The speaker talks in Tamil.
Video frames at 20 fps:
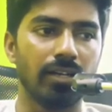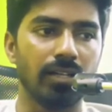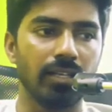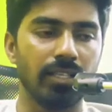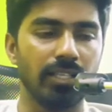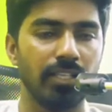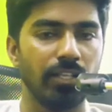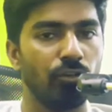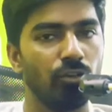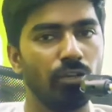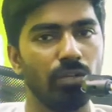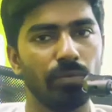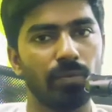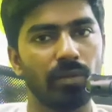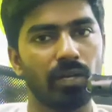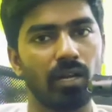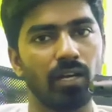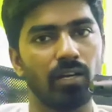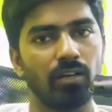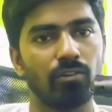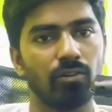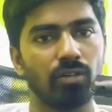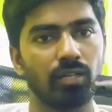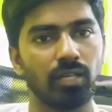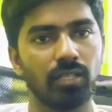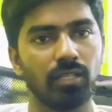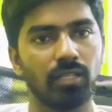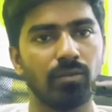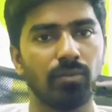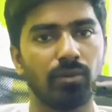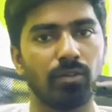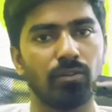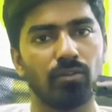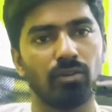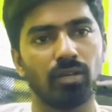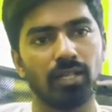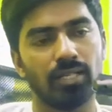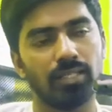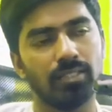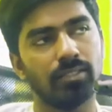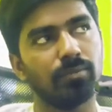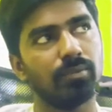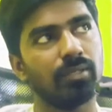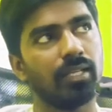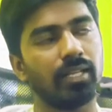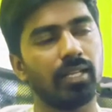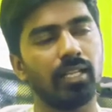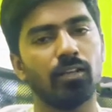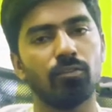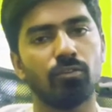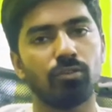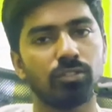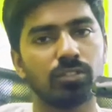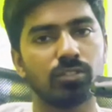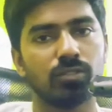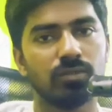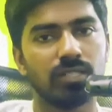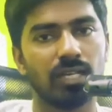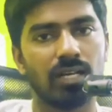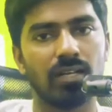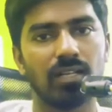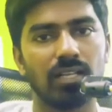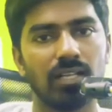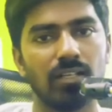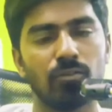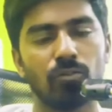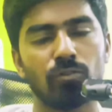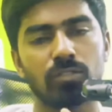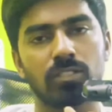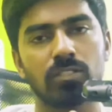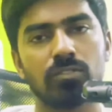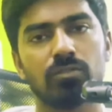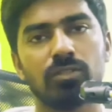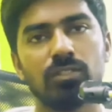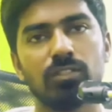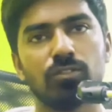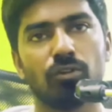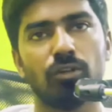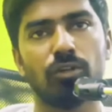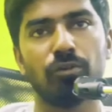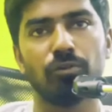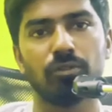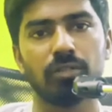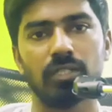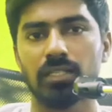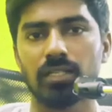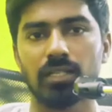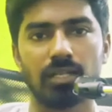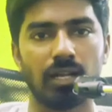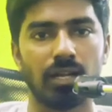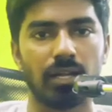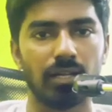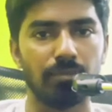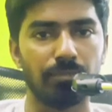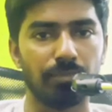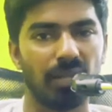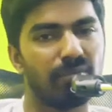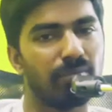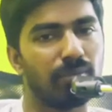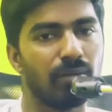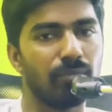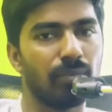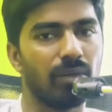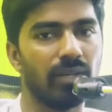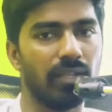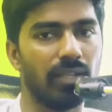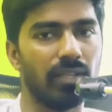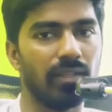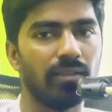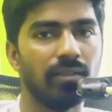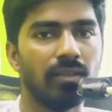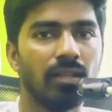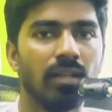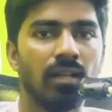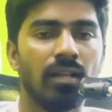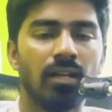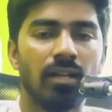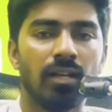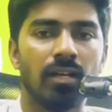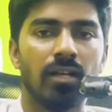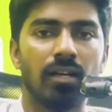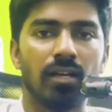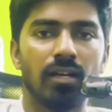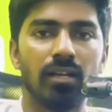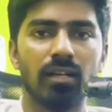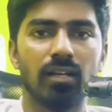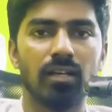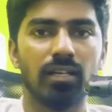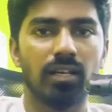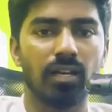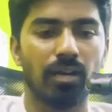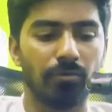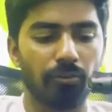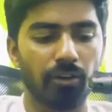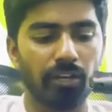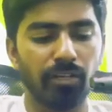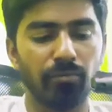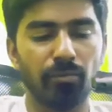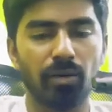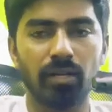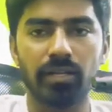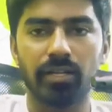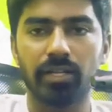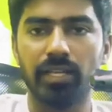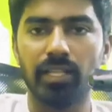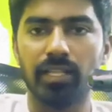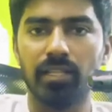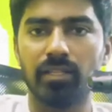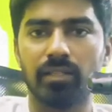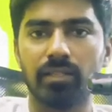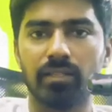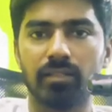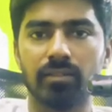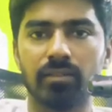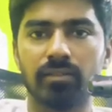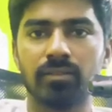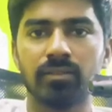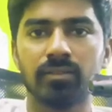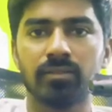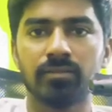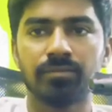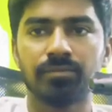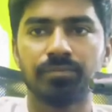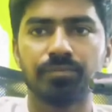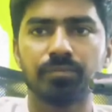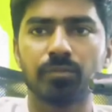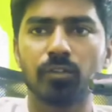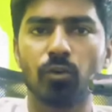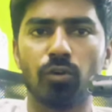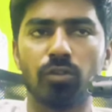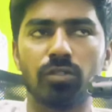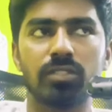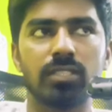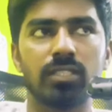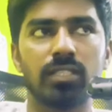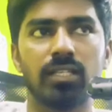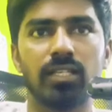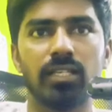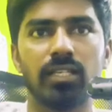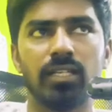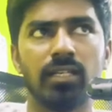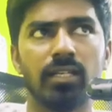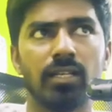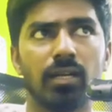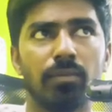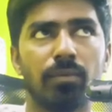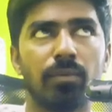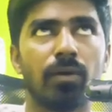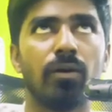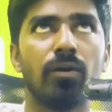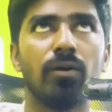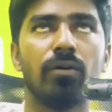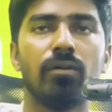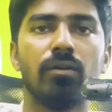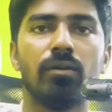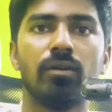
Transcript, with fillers: இது யூடியூபர் ஆகணுங்கிறதுக்கு மட்டும் இல்லை இப்போ நிறைய கோர்ஸஸ் வந்து ஆன்லைன் கோர்ஸஸ் வந்து சொல்லி கொடுத்துட்டு இருக்கிறாங்க பேமெண்ட் பண்ணி அஃப்லைட் மார்க்கெட்டிங் கோர்ஸ் இருக்குது அப்புறம்